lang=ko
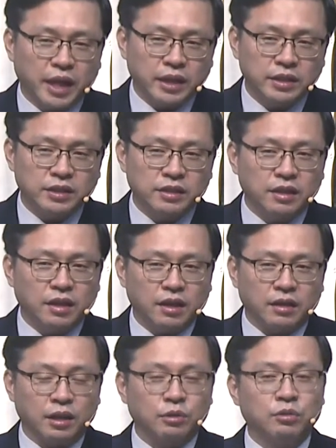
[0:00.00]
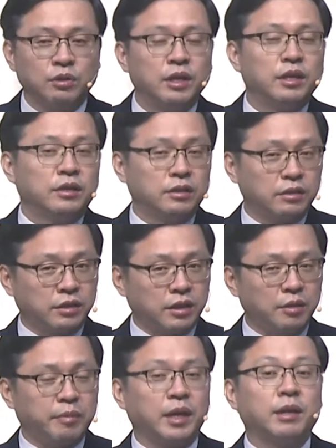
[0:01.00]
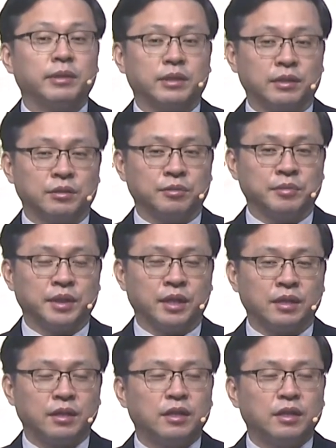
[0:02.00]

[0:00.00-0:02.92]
아니신가라고 그렇게 바라봤다는 겁니다.